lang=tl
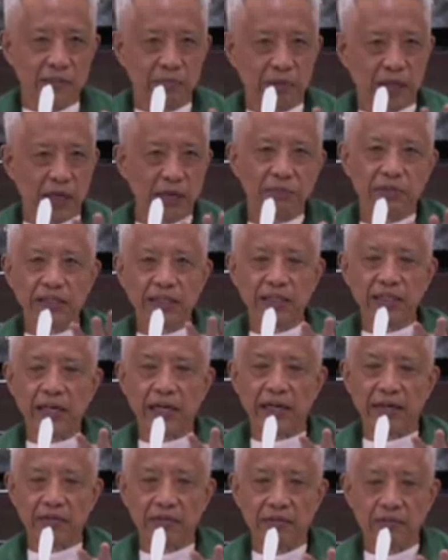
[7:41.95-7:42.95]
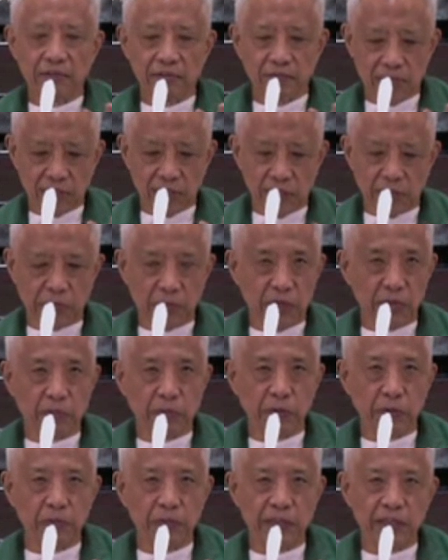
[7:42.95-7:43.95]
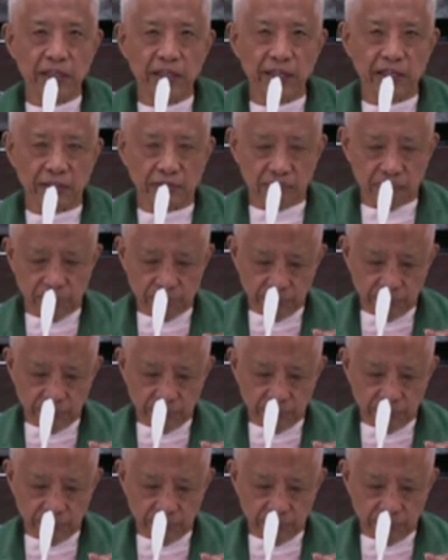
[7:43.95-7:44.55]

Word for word: Marami din daw, sabi ni Pope Benedict.